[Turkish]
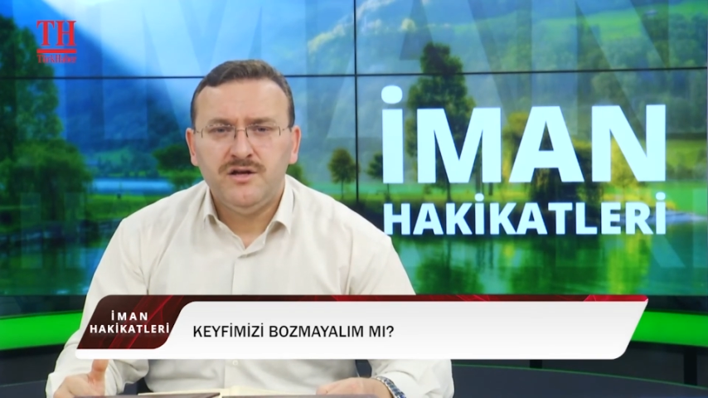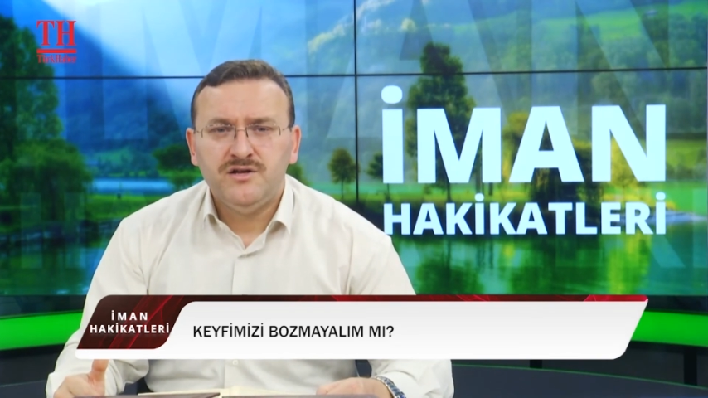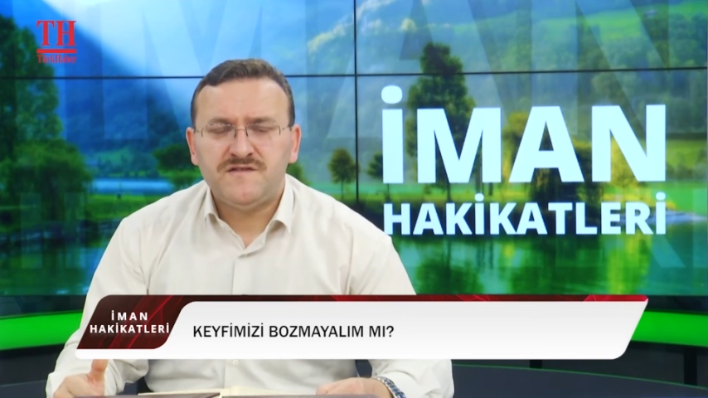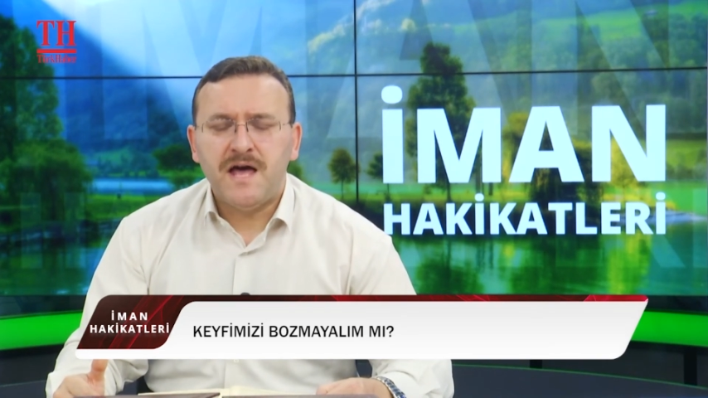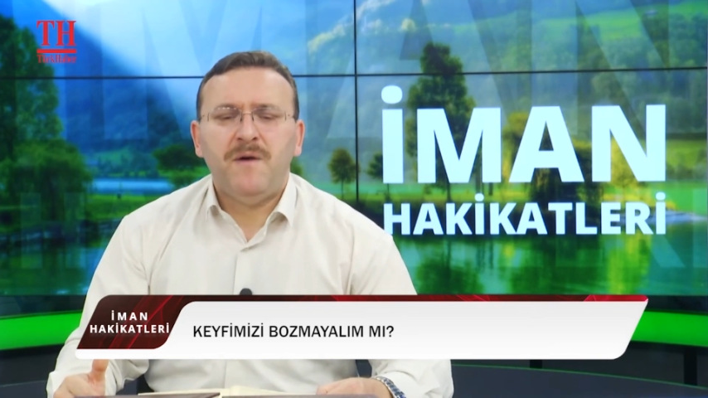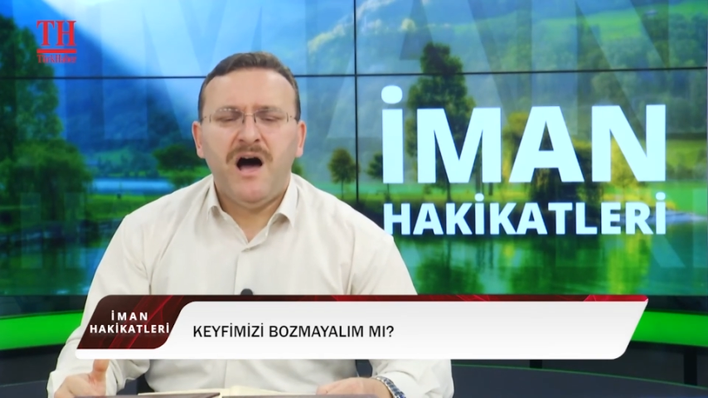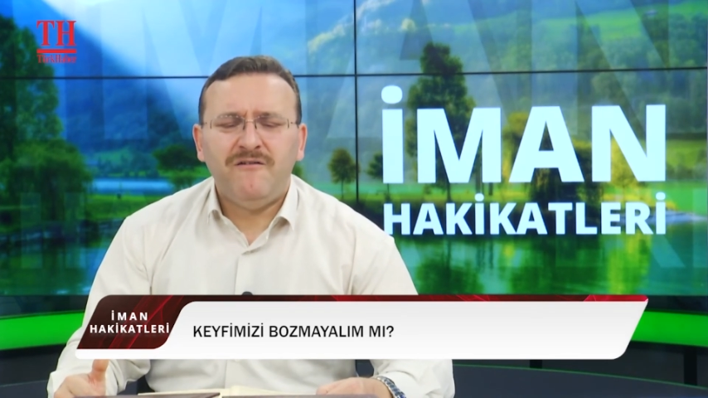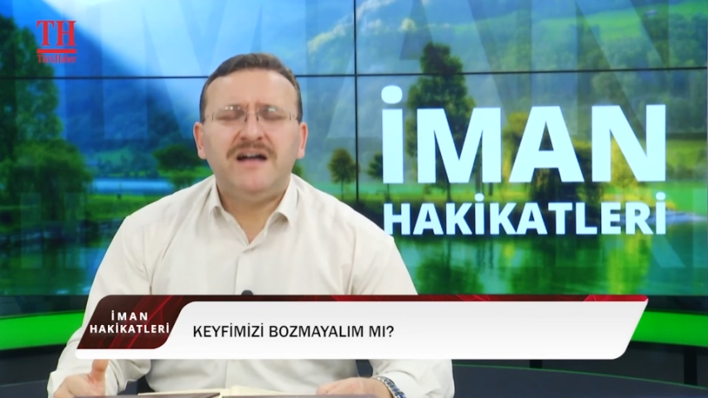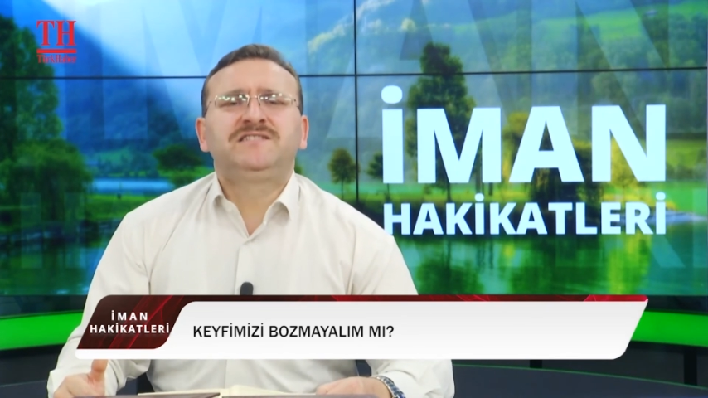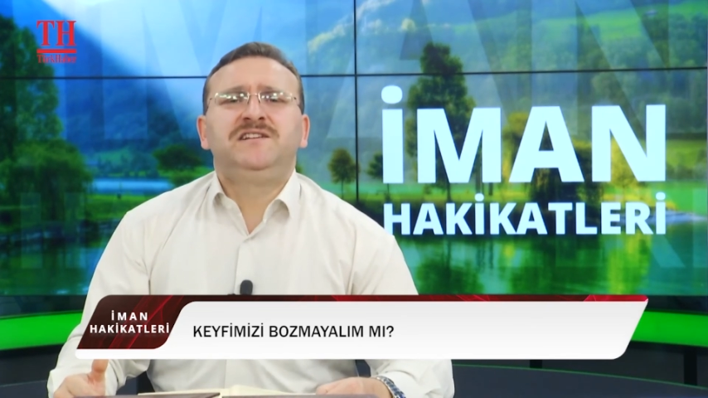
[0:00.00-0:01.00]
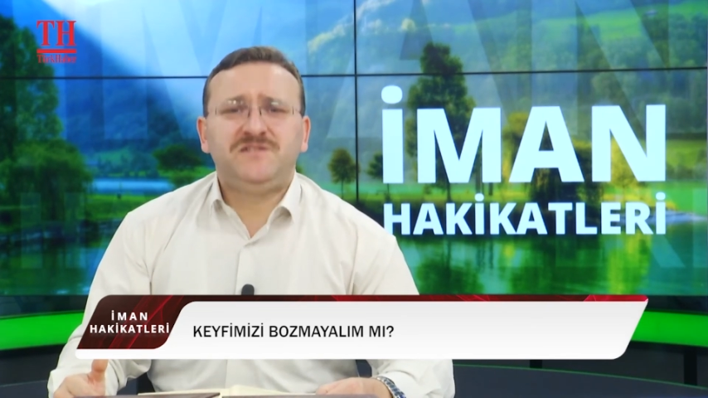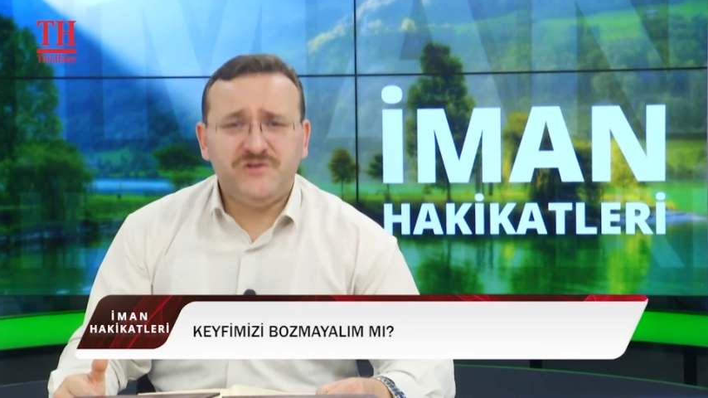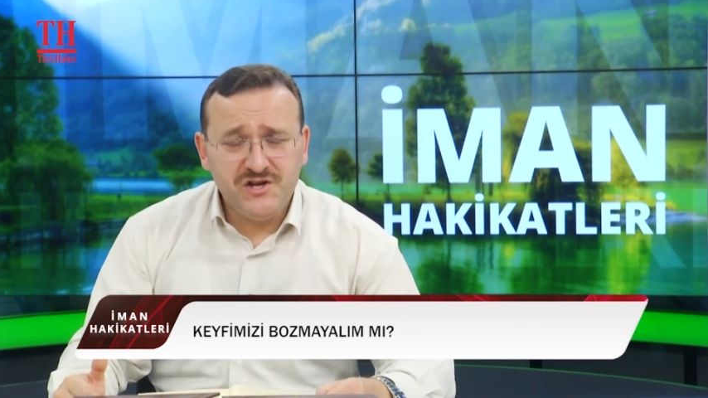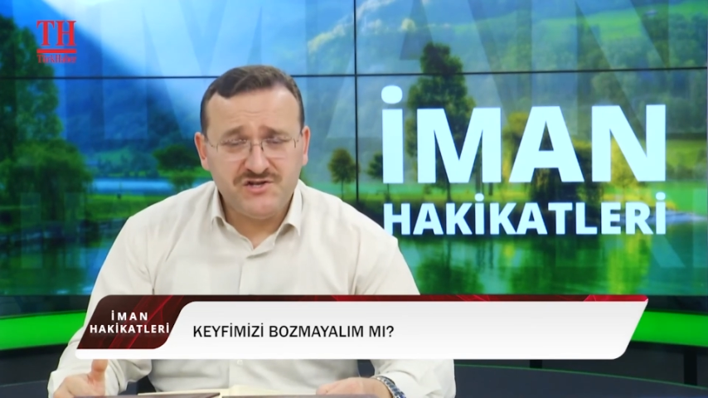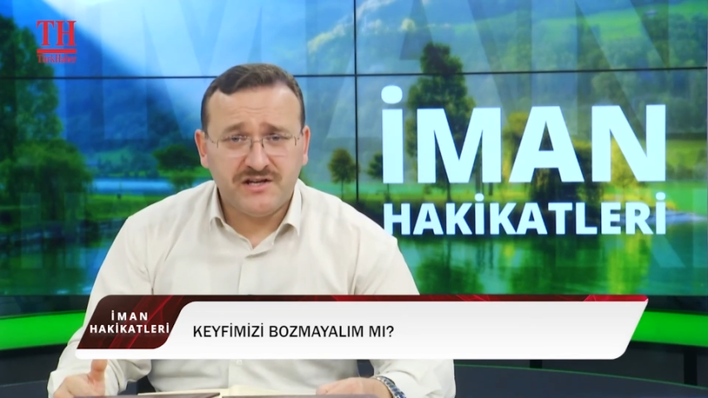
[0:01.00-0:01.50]
Semavat
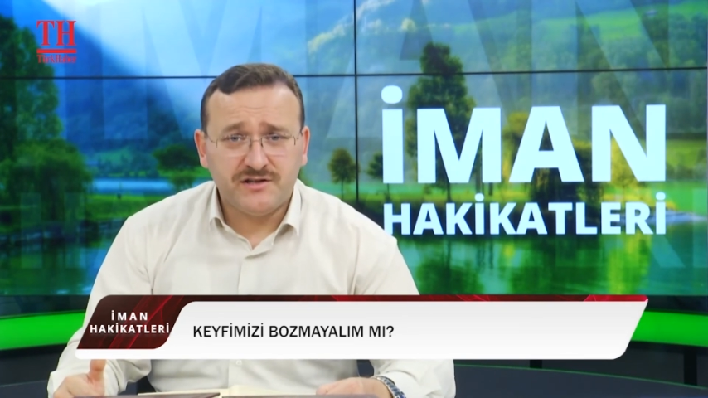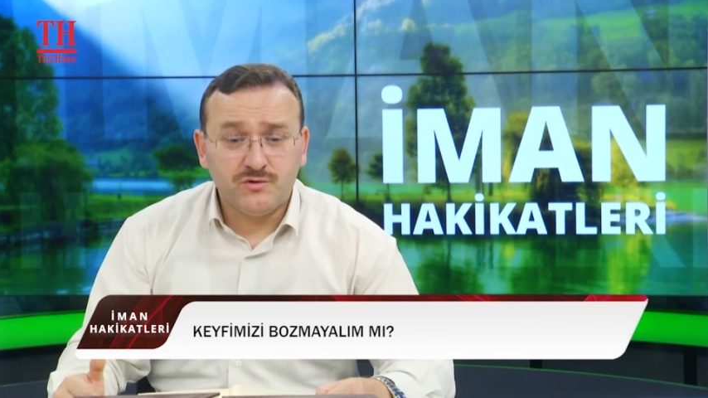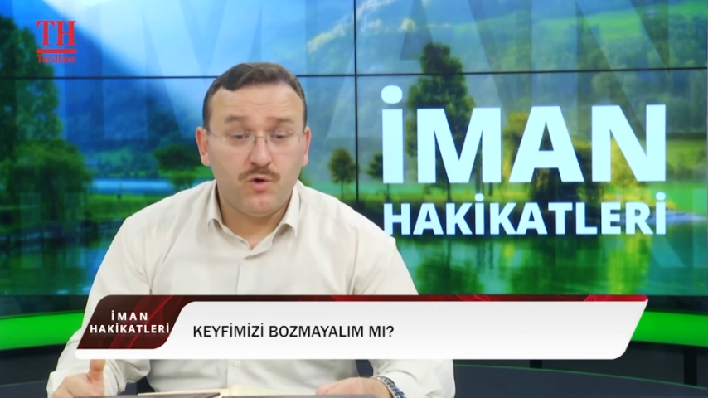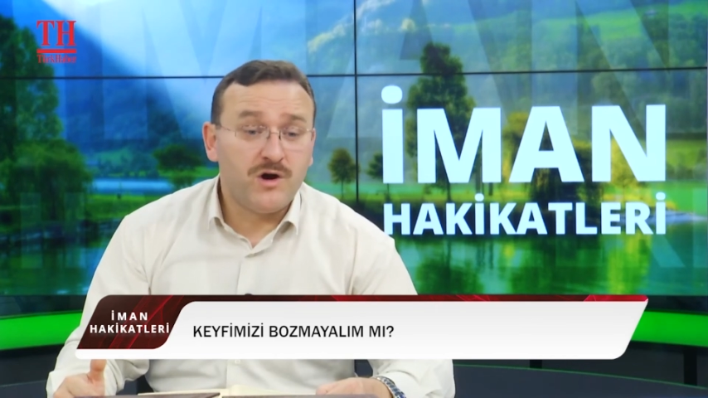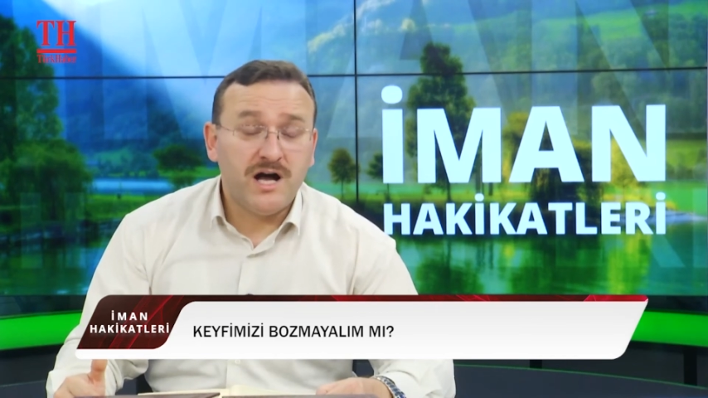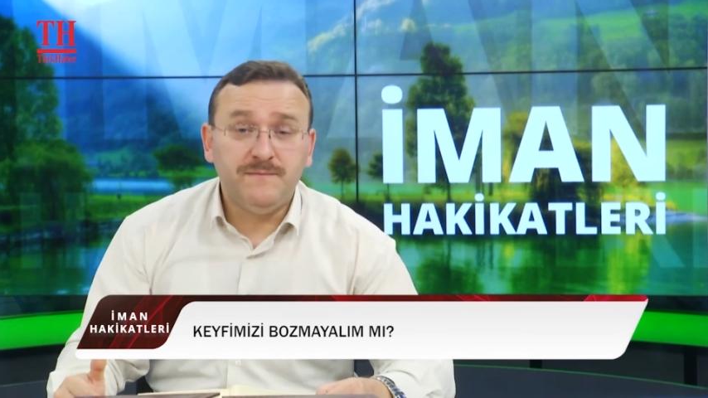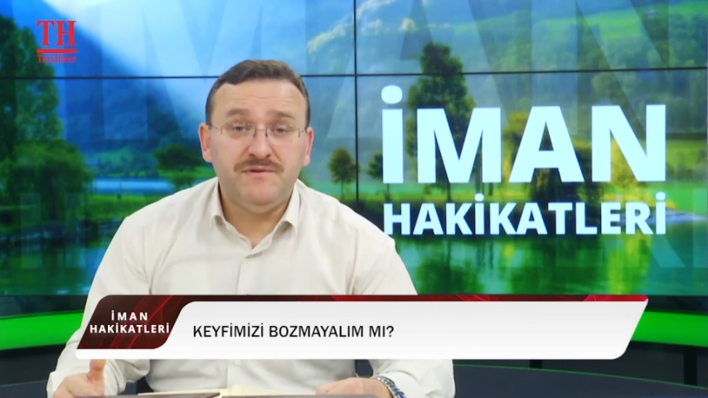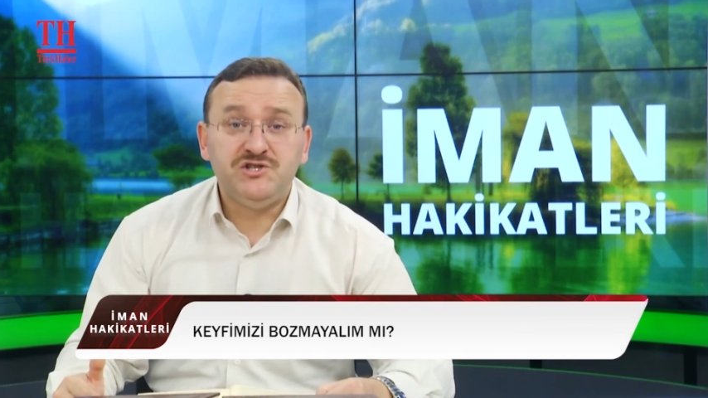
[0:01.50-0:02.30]
titreyecektir o kalbin